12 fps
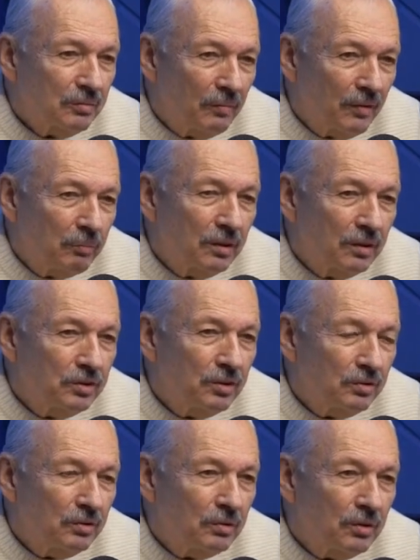была
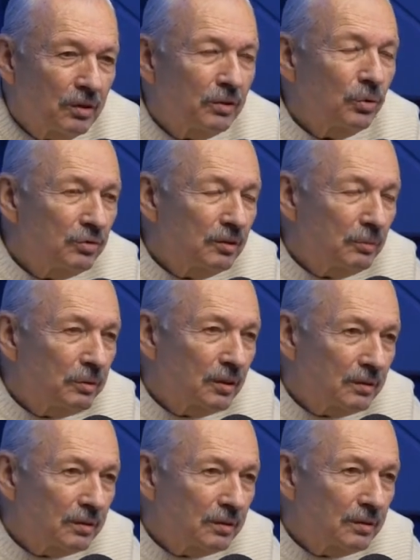частью религиозных
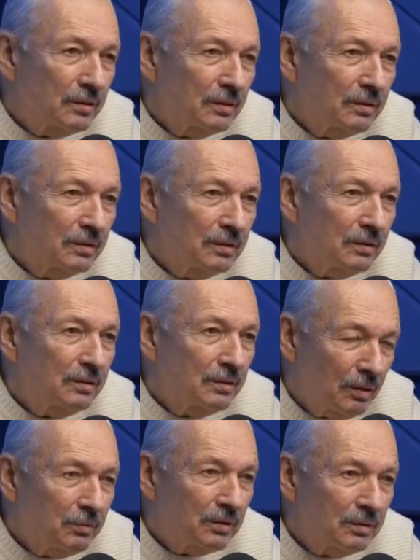практик. Там
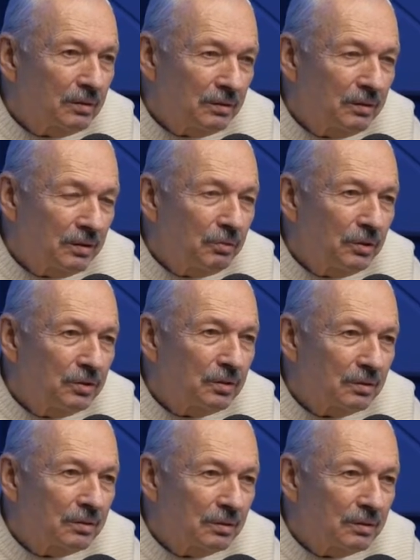это, эти вещи
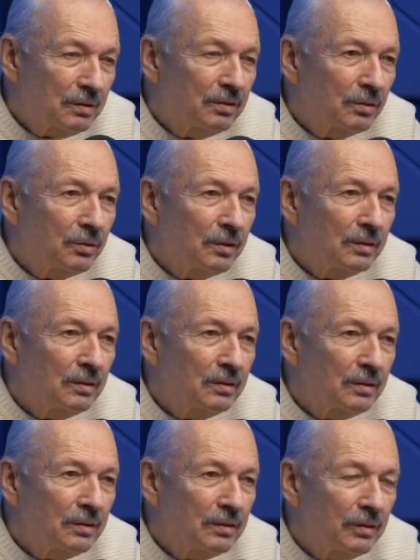для целого ряда
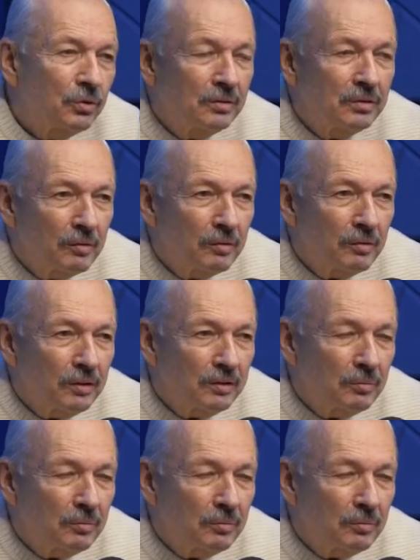религиозных направлений